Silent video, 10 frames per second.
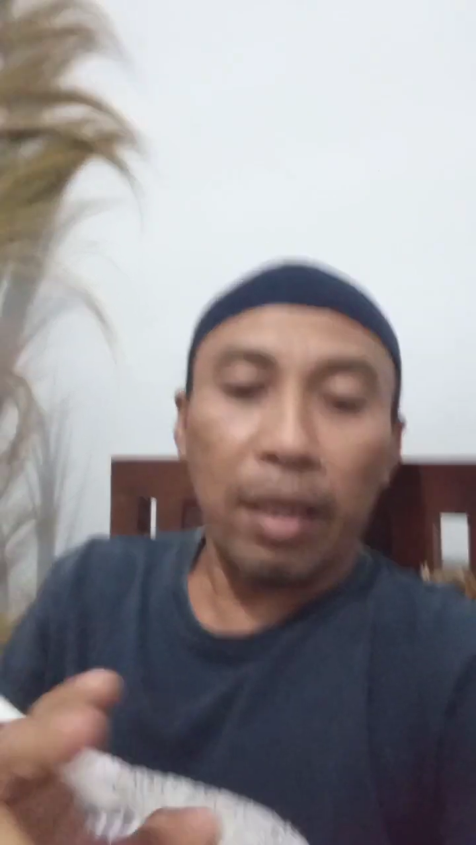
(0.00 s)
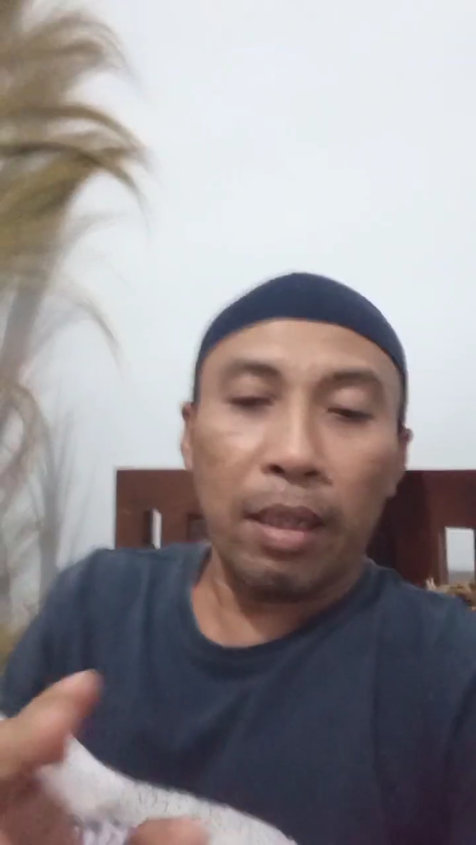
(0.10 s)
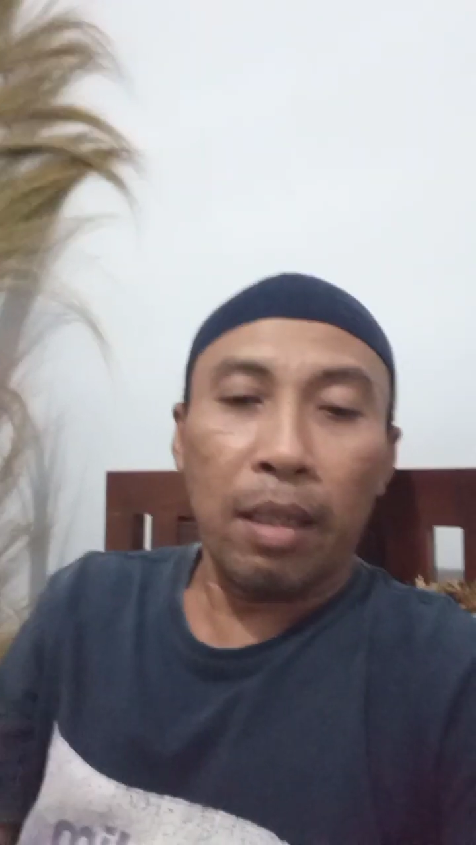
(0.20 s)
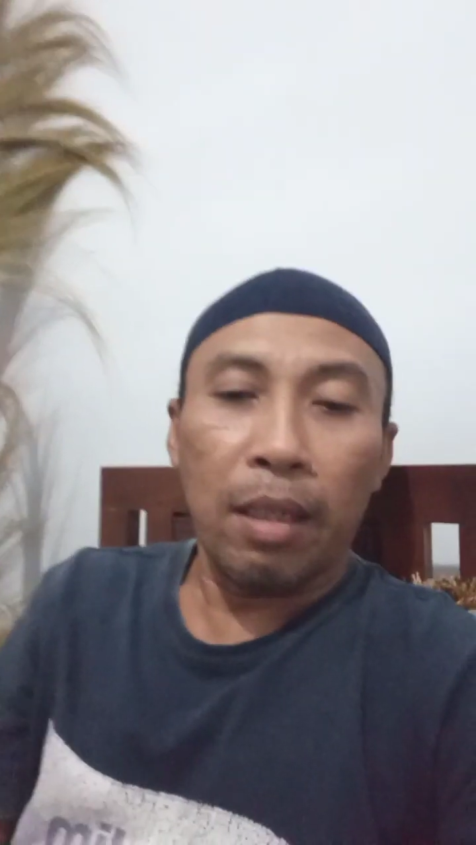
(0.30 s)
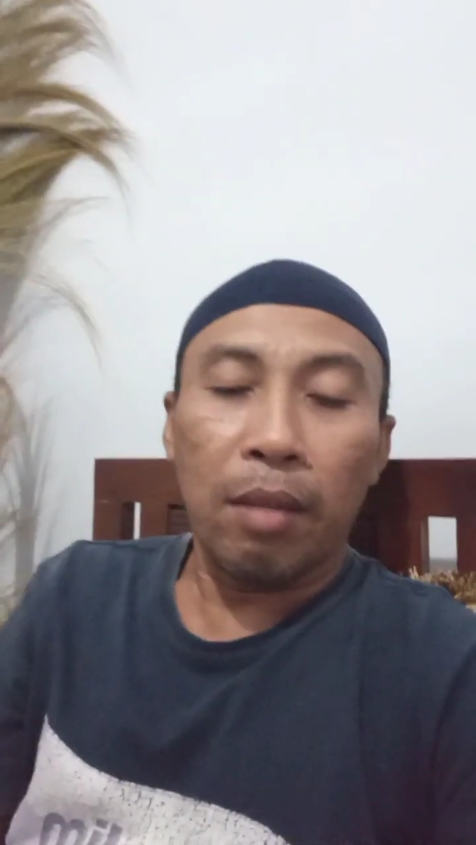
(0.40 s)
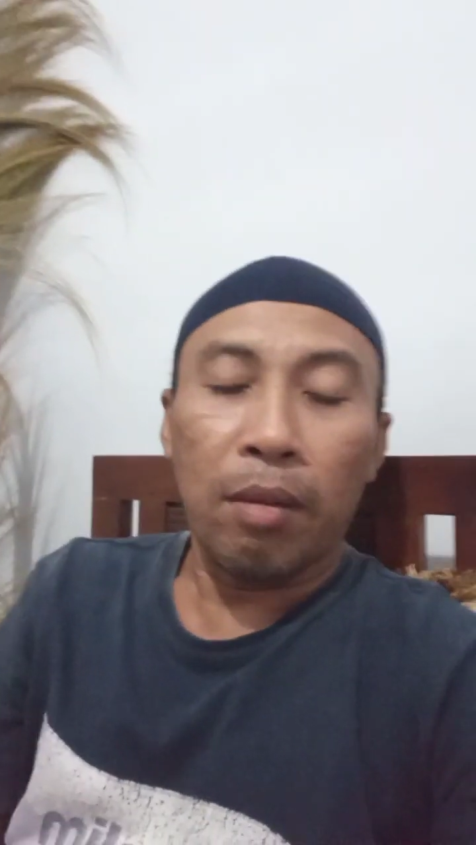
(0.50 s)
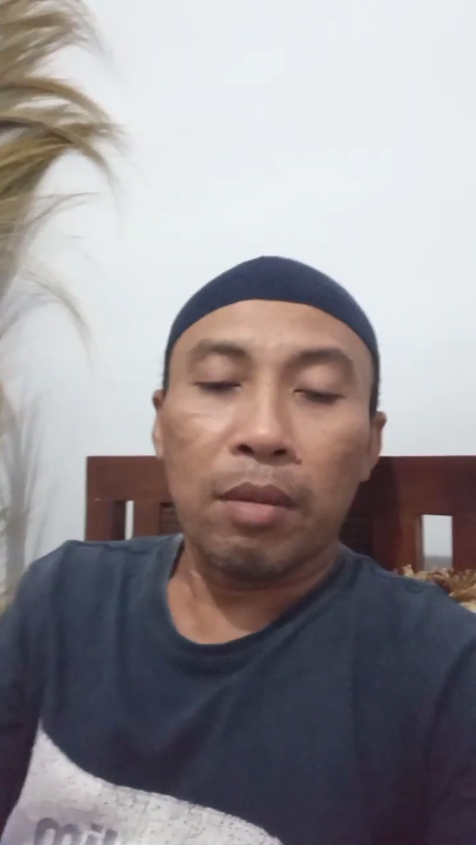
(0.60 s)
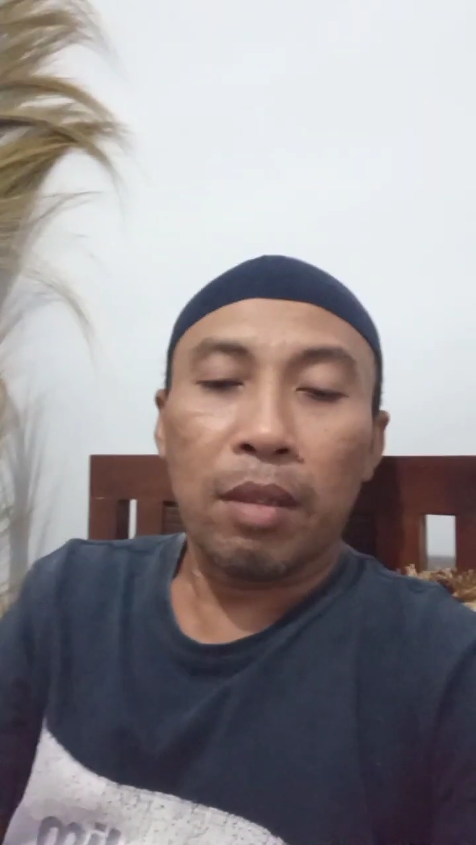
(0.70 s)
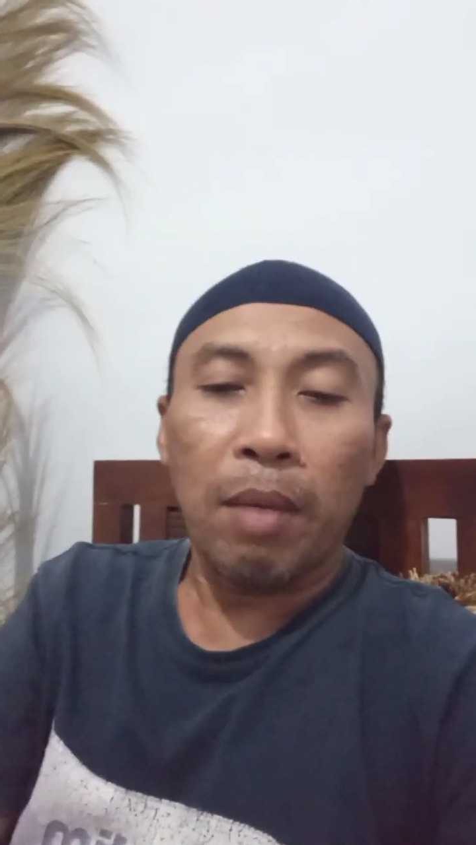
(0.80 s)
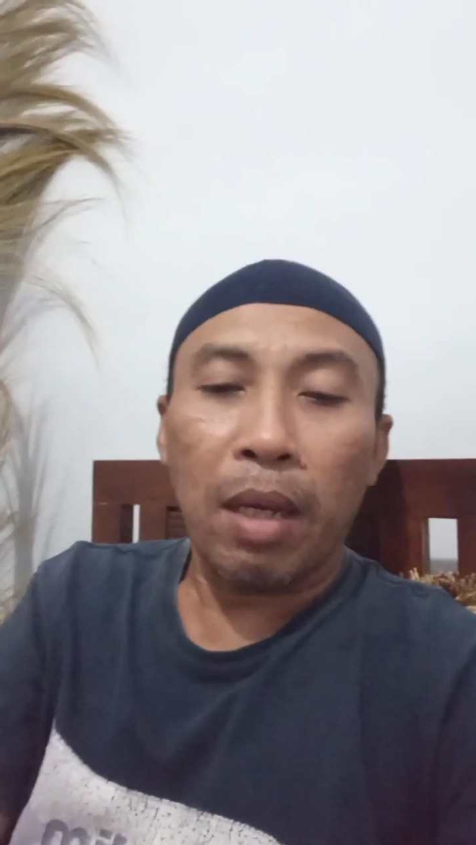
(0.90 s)
hari gitu
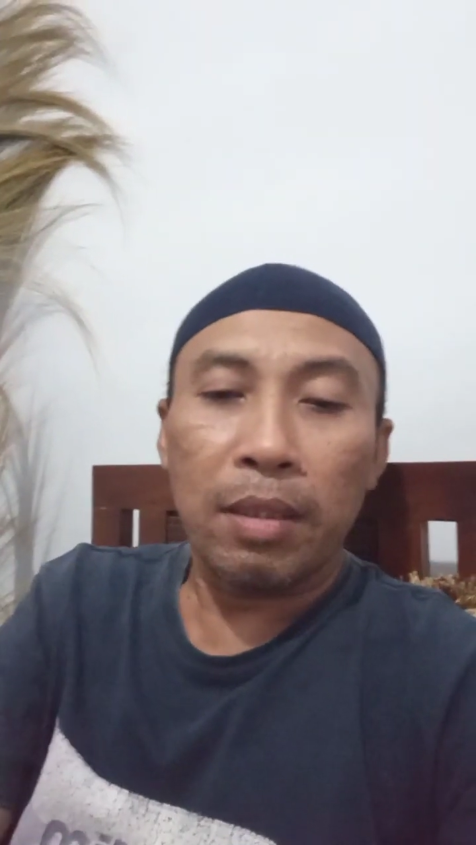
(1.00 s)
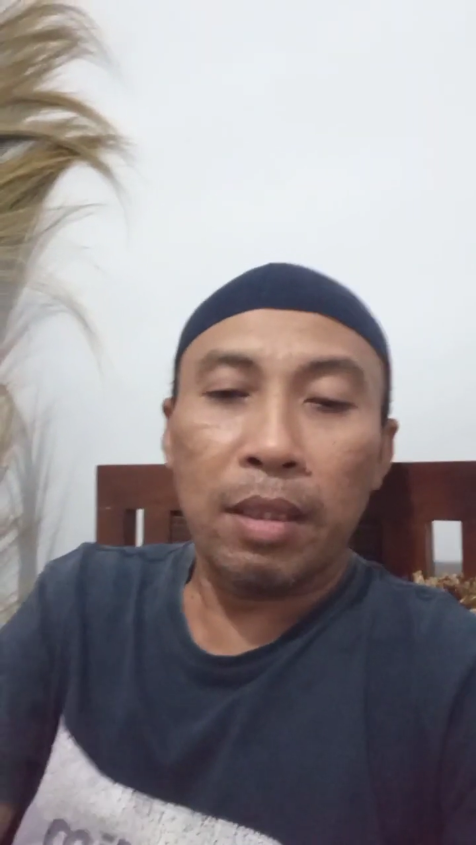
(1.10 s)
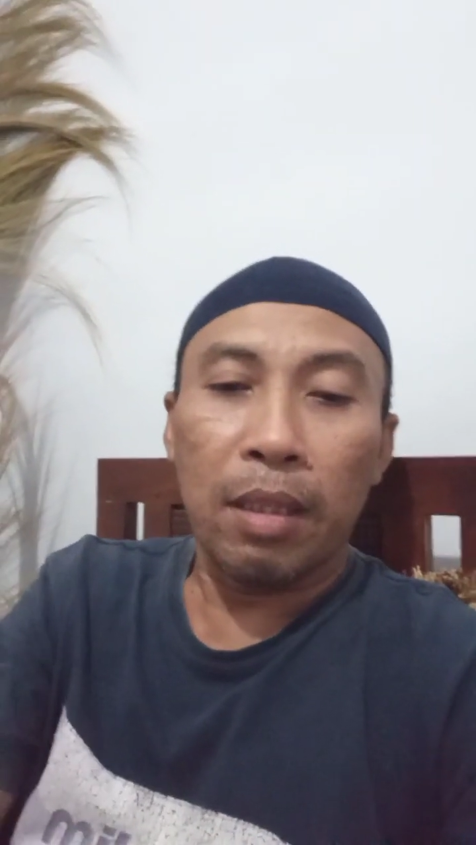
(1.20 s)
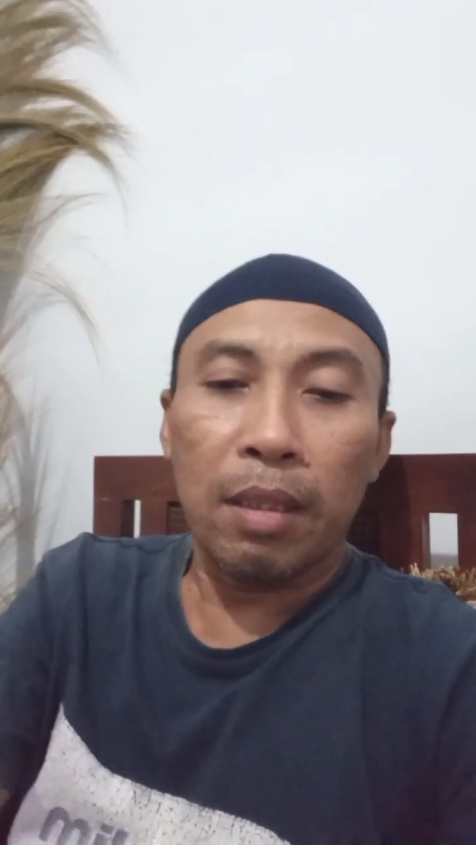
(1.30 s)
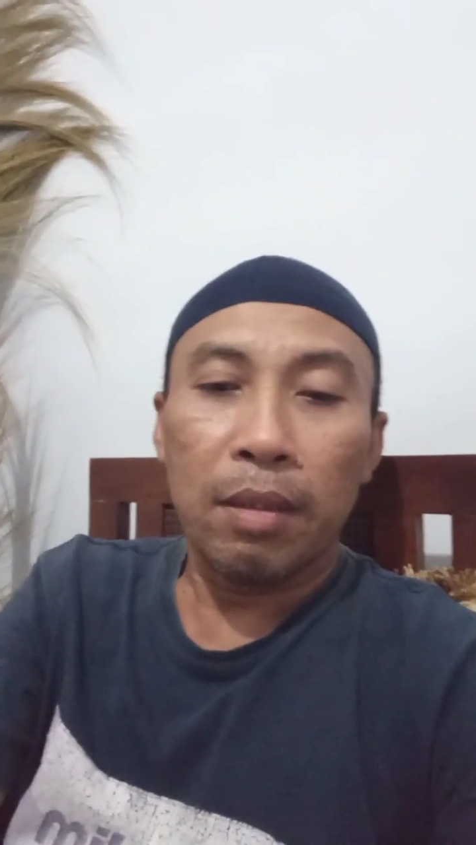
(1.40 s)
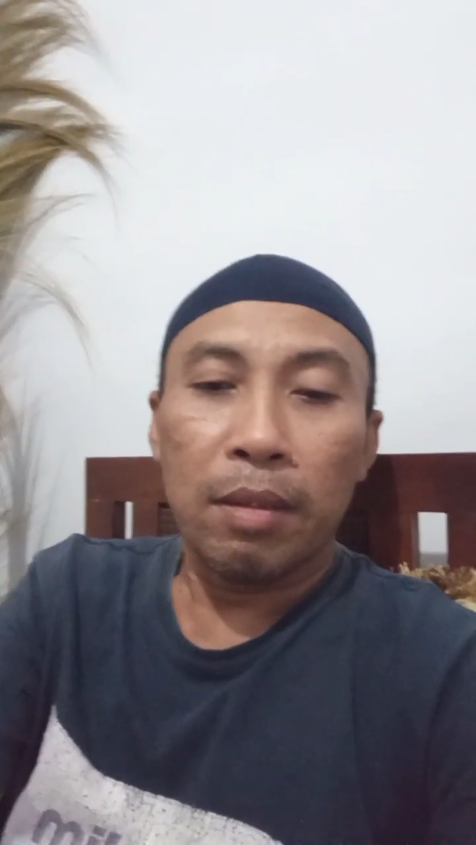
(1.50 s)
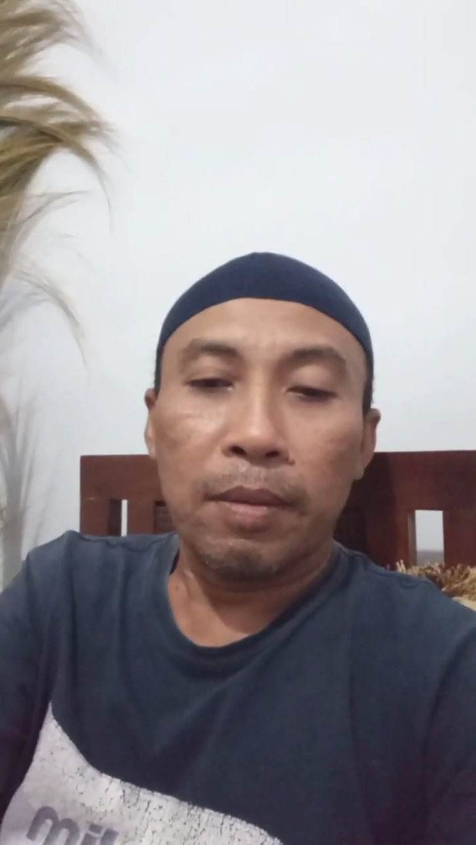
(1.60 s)
terima kasih